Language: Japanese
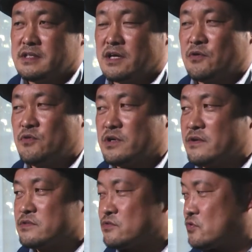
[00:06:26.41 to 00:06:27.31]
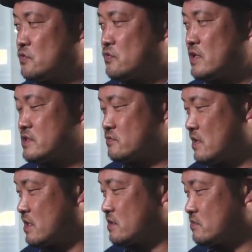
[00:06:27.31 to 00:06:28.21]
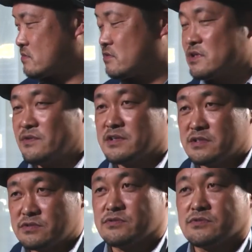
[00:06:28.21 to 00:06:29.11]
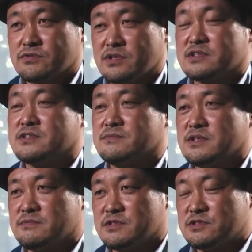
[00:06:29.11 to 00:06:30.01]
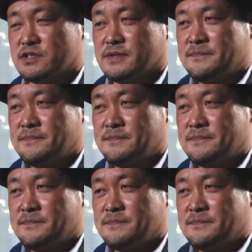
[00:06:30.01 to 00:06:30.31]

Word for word: だから今回はそのワンシーンワンカットにこだわってちょっと撮らせてもらいまして、